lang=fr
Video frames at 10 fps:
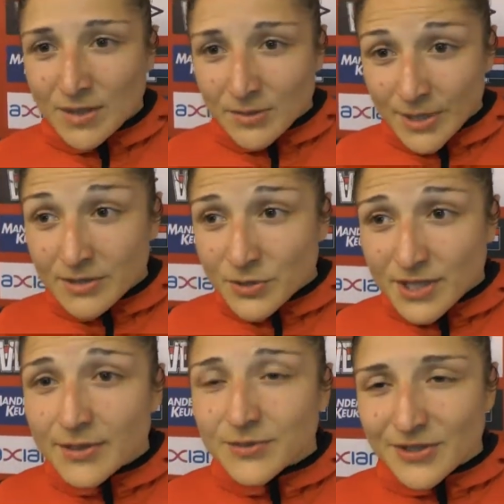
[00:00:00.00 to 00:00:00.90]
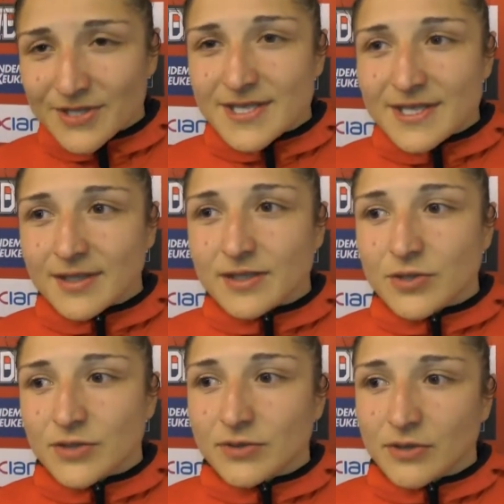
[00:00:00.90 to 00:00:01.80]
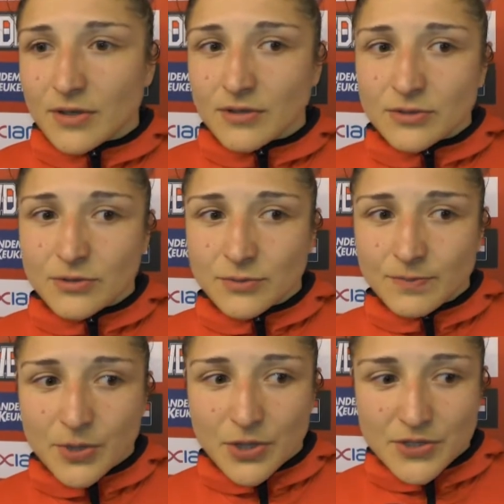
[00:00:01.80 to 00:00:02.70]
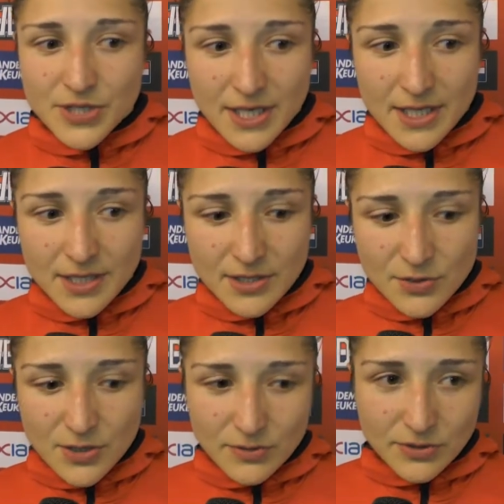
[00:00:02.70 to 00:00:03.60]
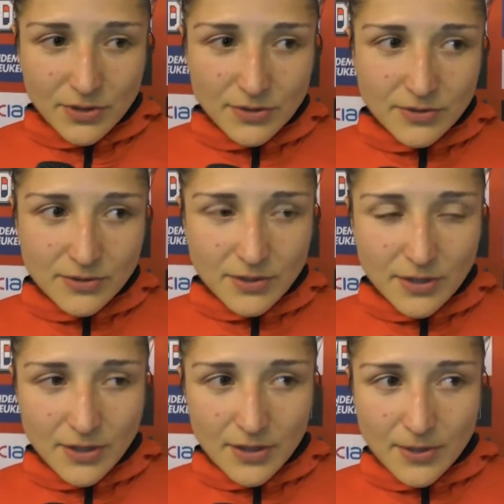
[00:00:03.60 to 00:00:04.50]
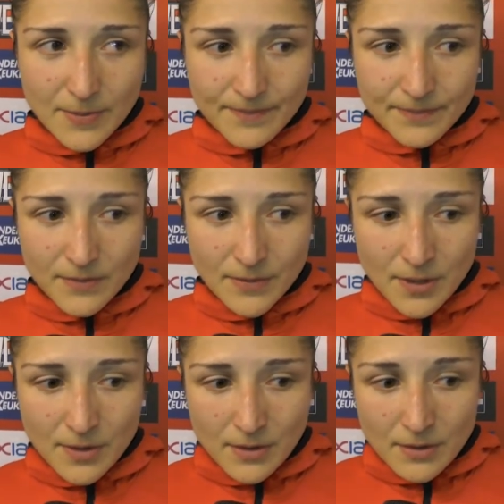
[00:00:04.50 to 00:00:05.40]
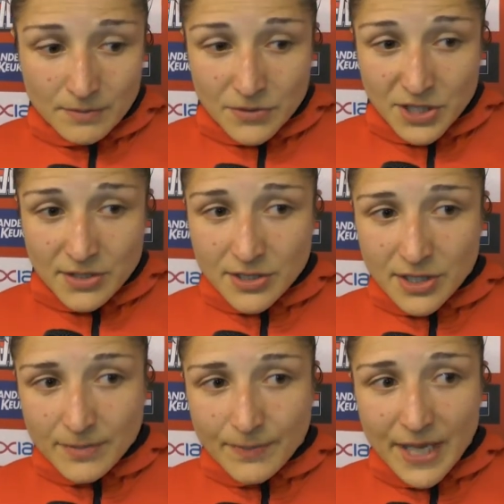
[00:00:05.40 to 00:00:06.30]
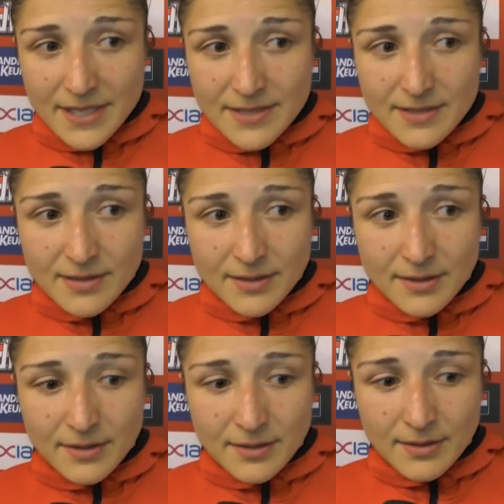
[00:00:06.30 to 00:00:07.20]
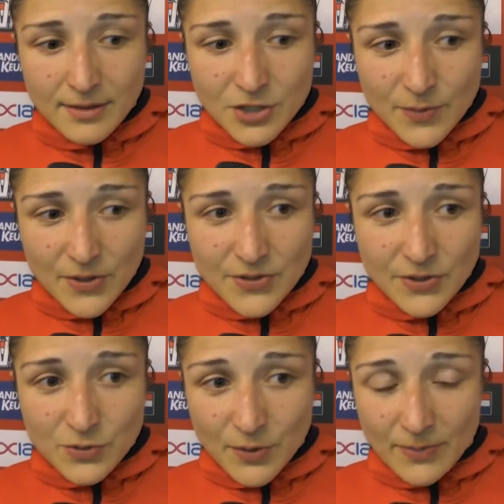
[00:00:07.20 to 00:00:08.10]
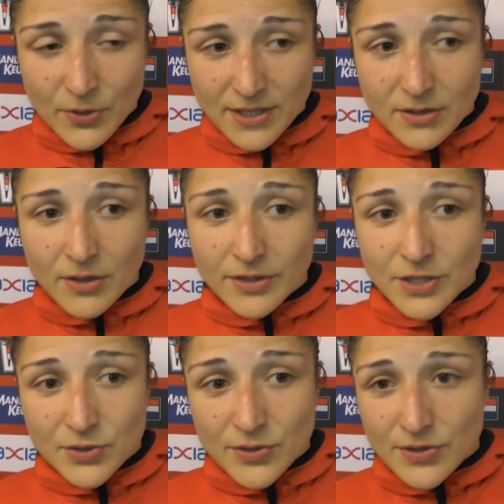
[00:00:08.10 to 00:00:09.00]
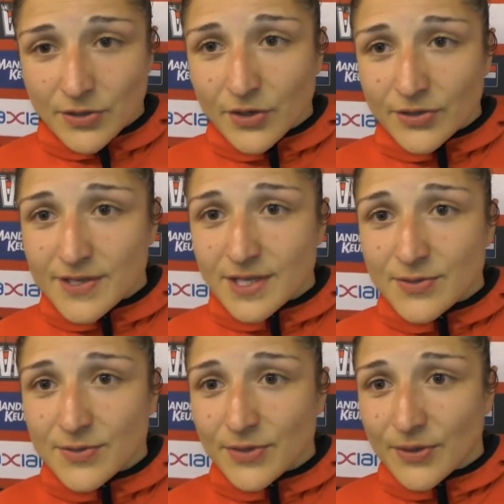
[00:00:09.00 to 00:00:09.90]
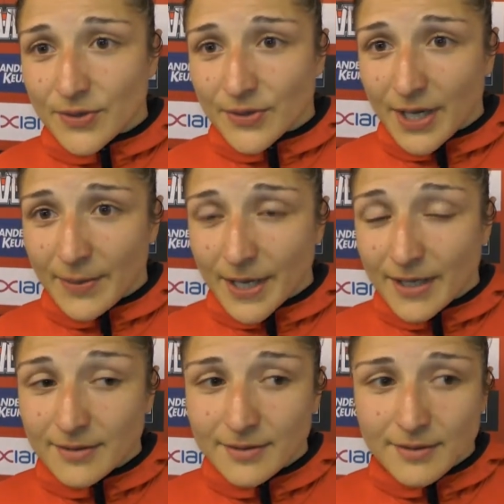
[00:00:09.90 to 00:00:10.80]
Oui, je suis très contente ici, je suis contente du projet, je suis contente... Euh, j'ai une place et, et, je pense que je peux apporter encore des choses, encore une saison euh, après.